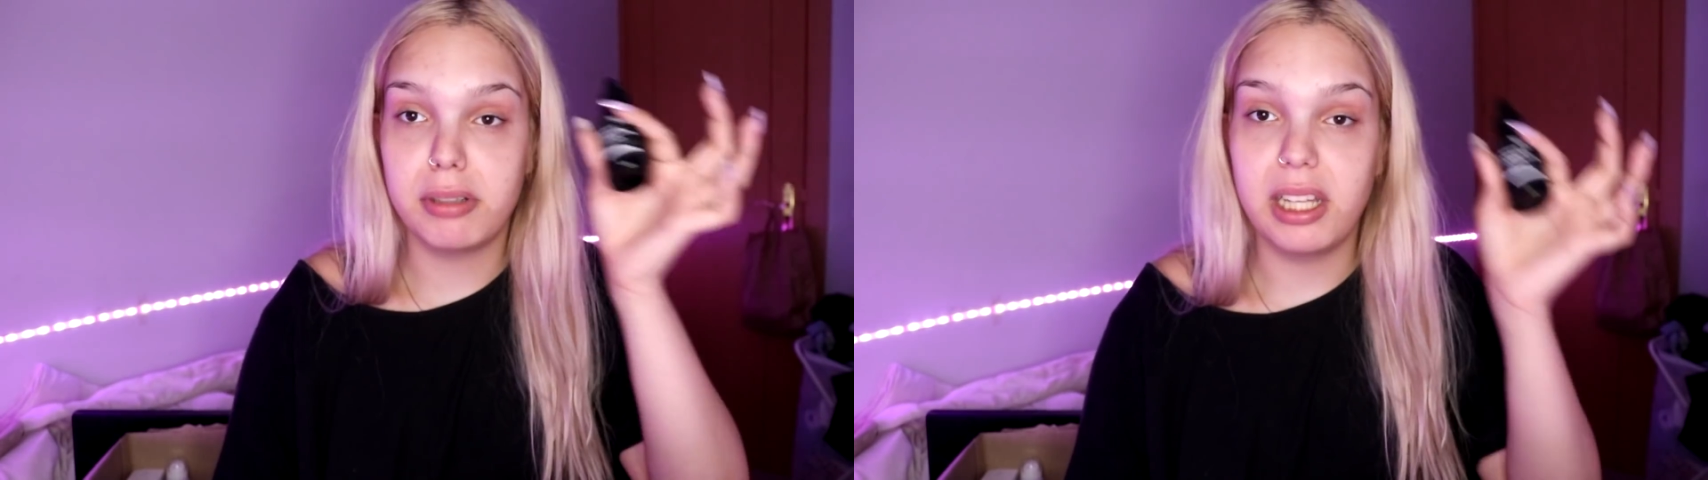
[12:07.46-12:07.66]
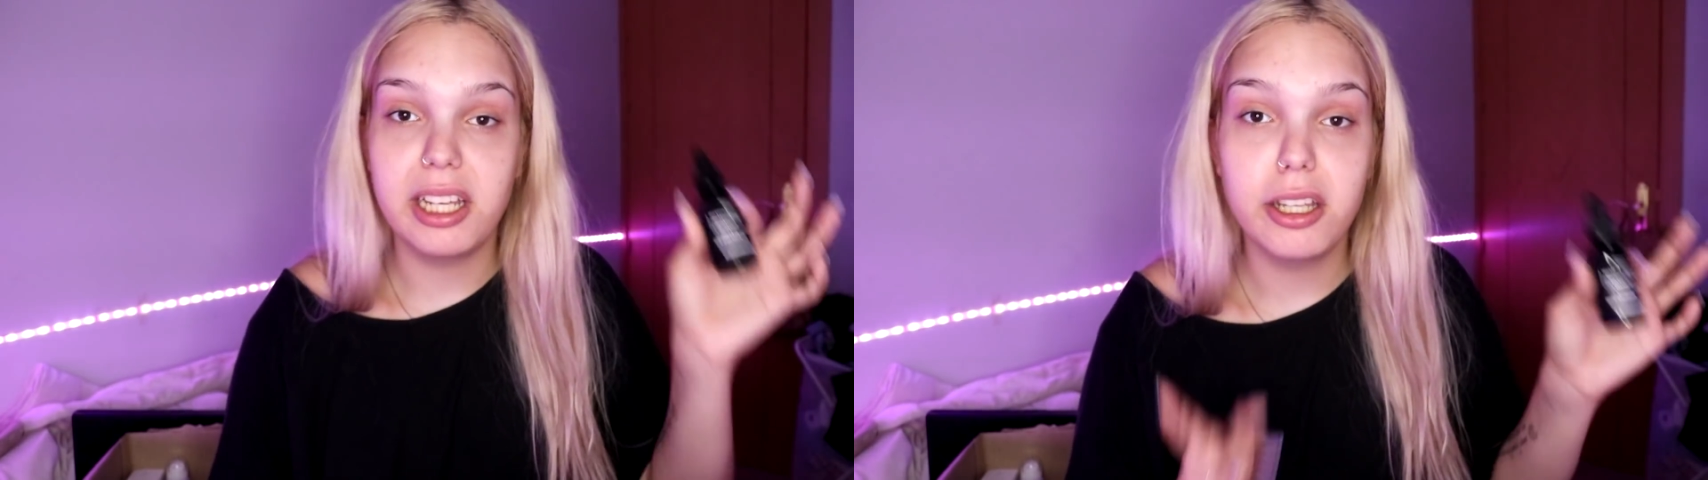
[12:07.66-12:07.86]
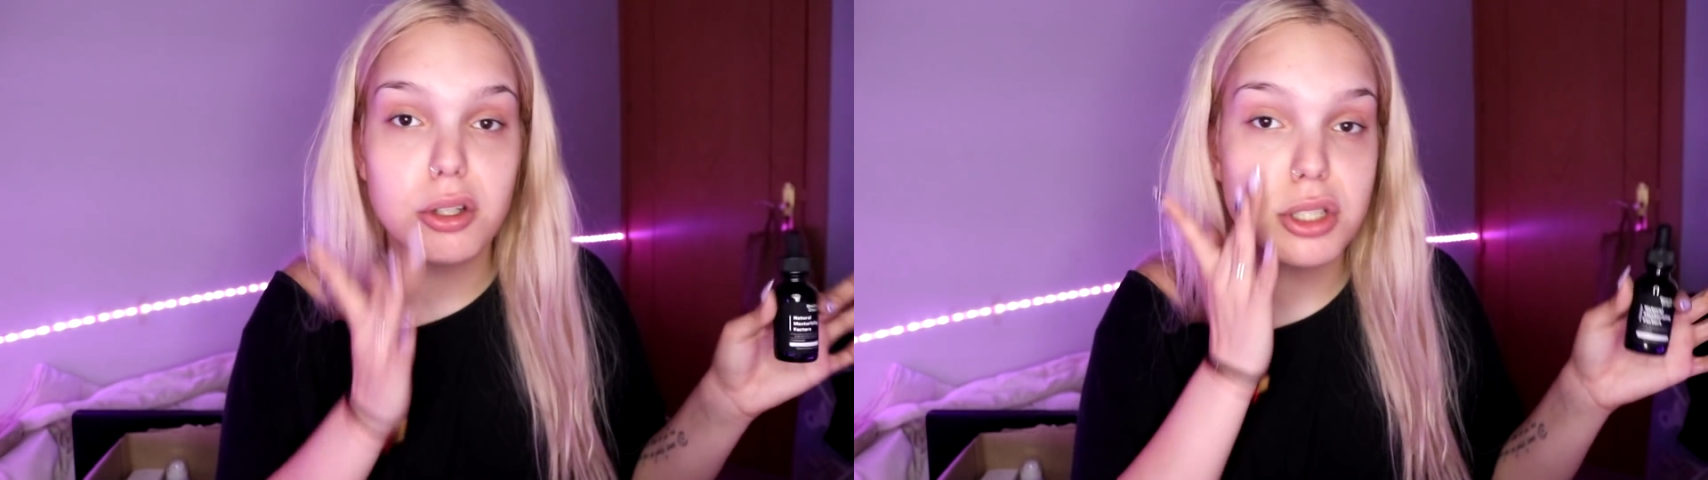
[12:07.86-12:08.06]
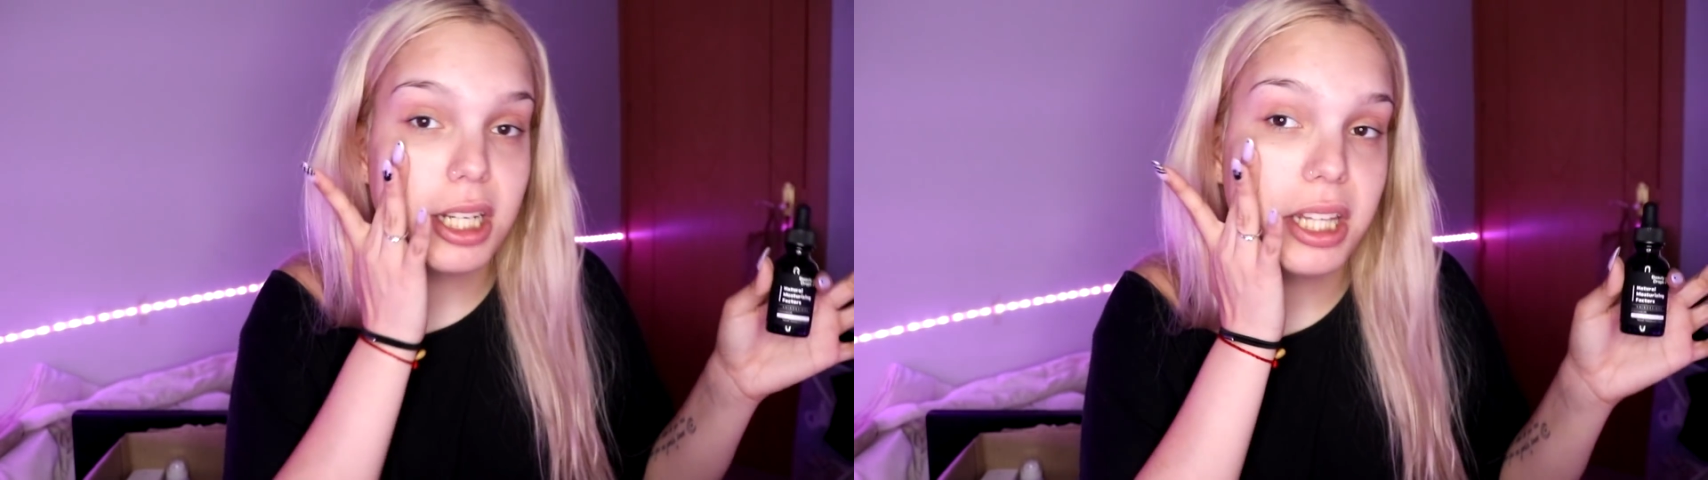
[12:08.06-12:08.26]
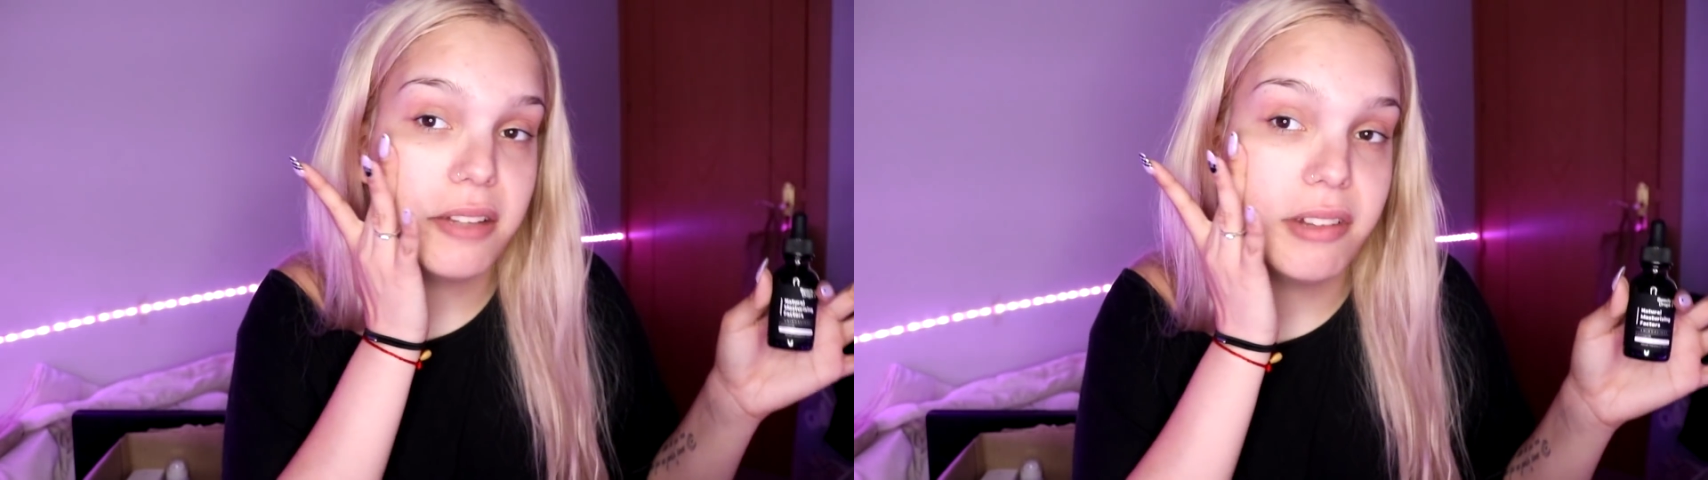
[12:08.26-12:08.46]
Es que yo no sé
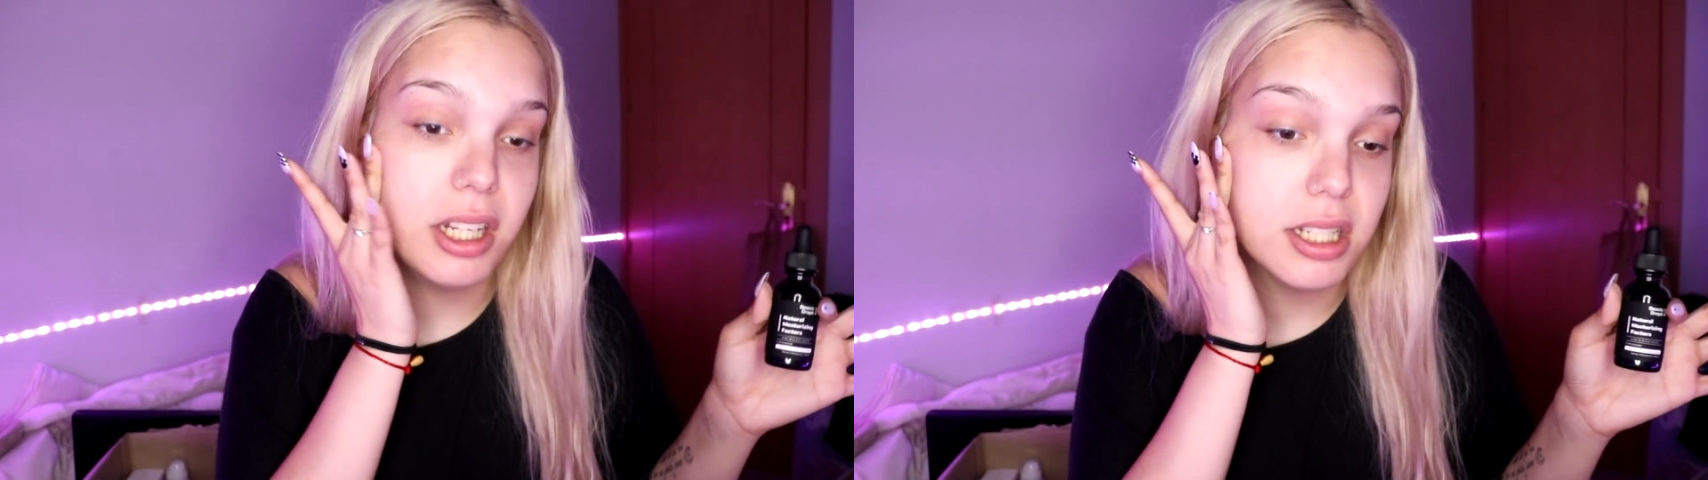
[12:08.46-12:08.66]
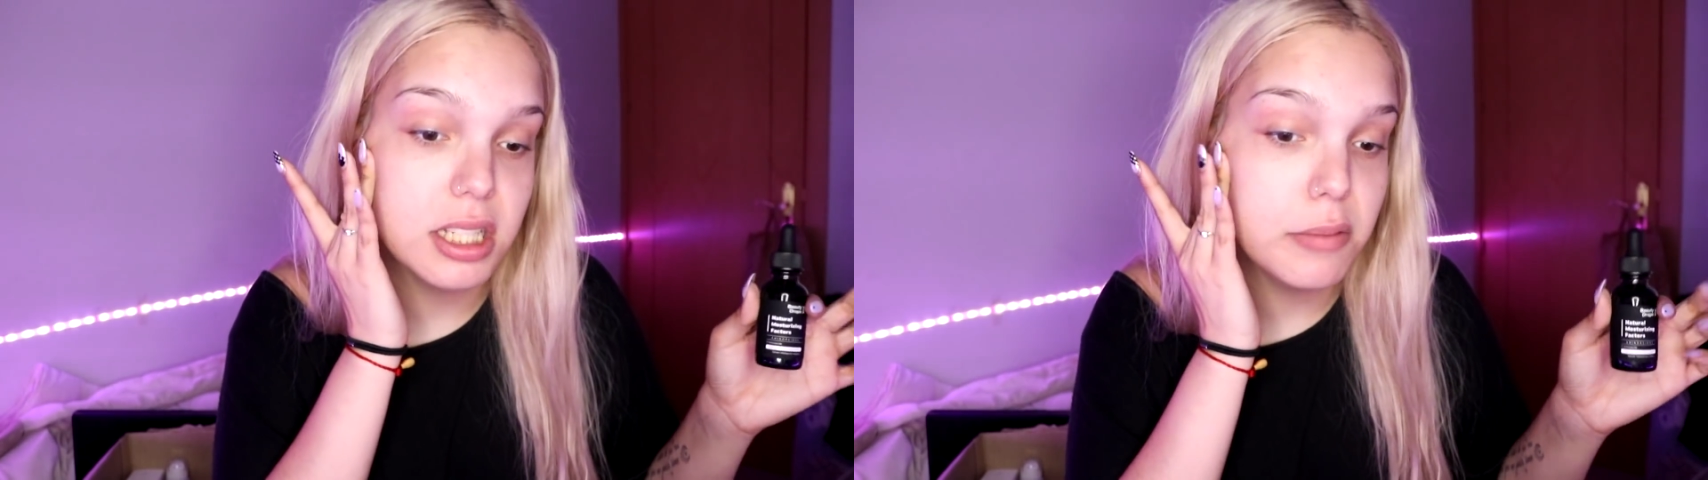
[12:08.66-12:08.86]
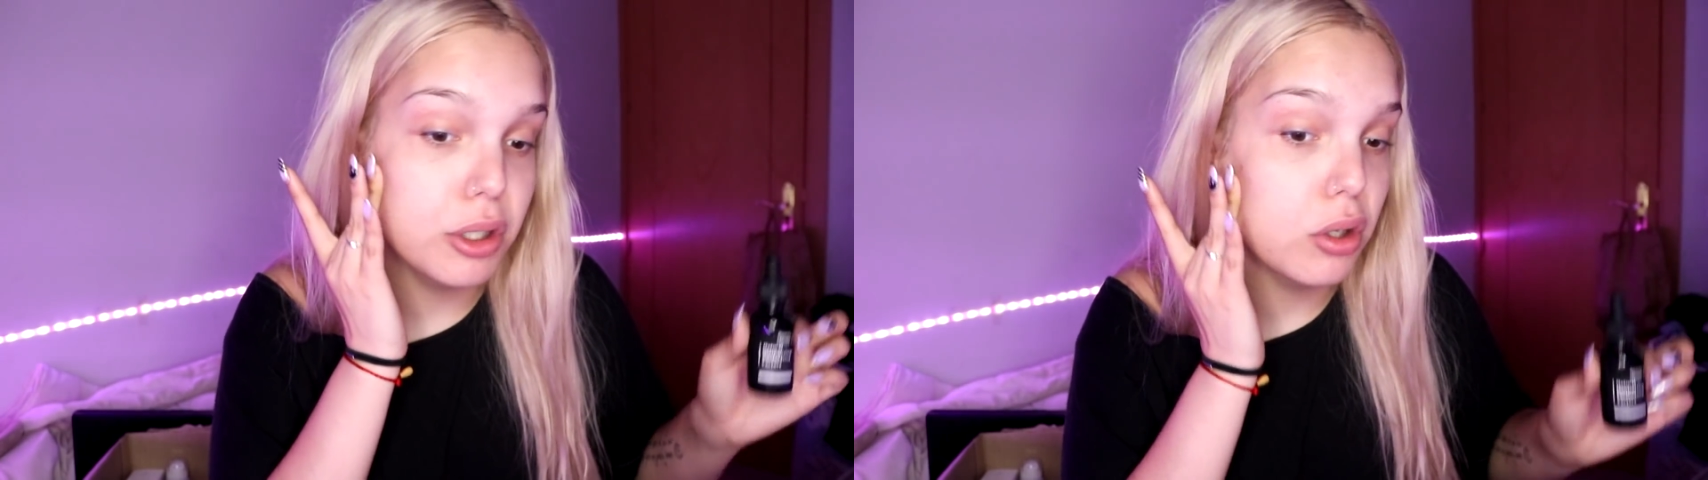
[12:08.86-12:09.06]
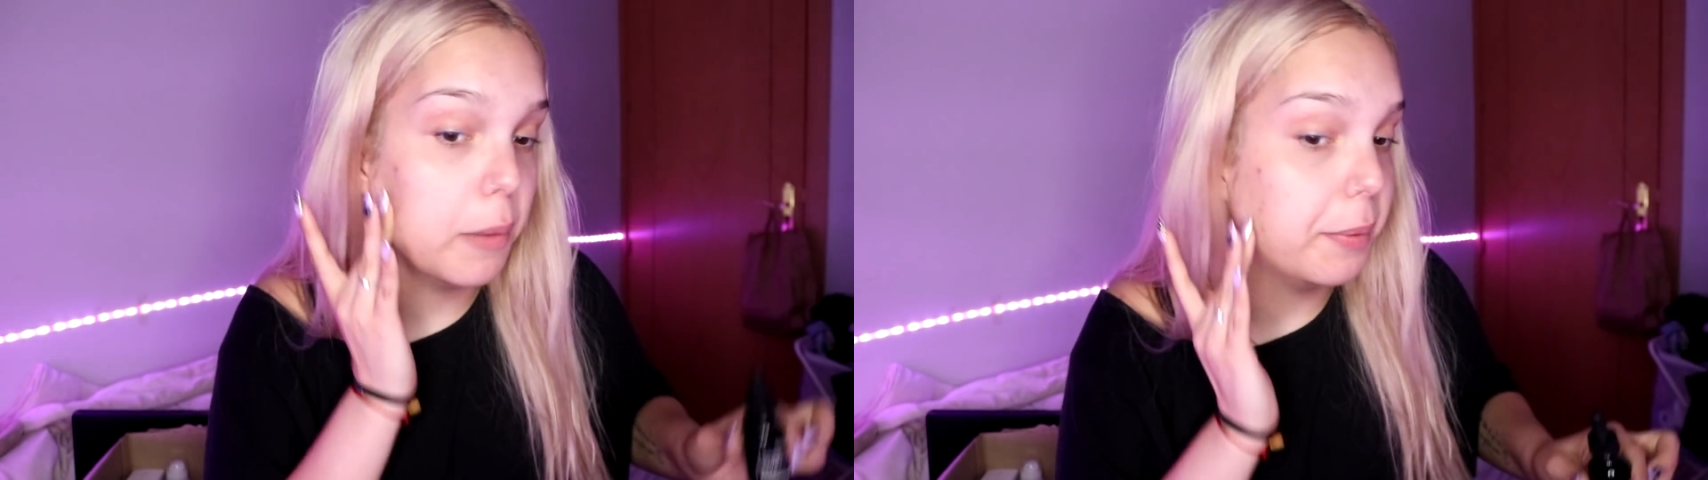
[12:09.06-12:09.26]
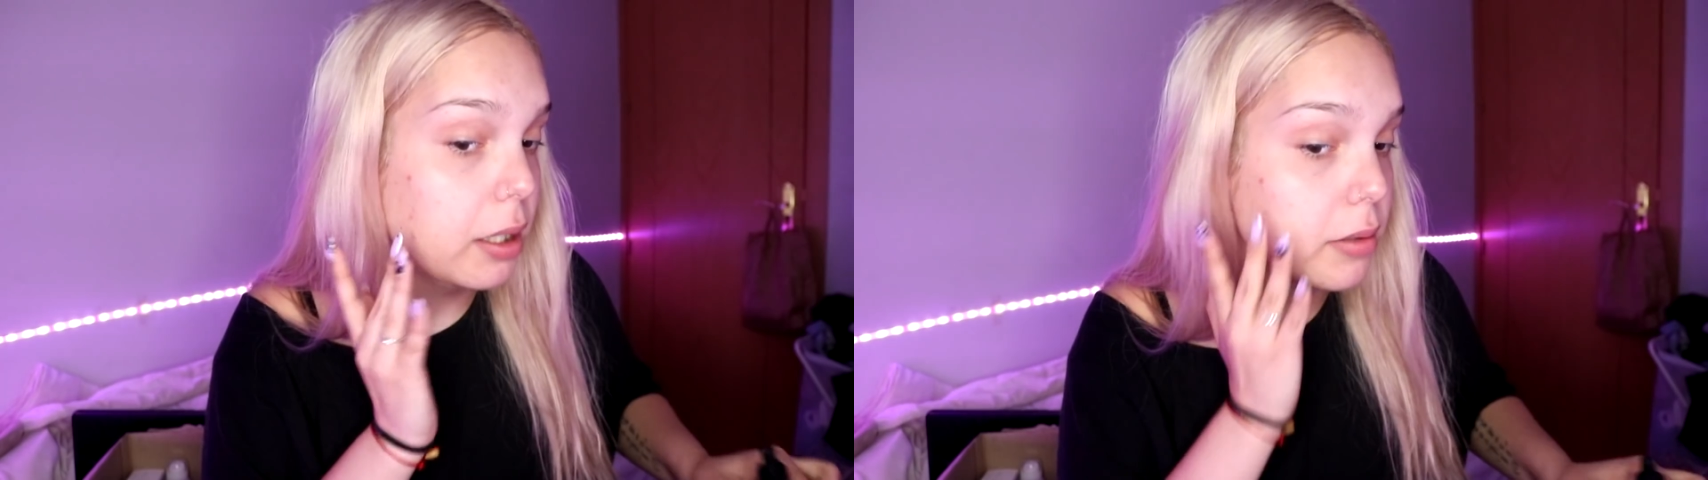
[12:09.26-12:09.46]
qué debería hacerme yo la piel.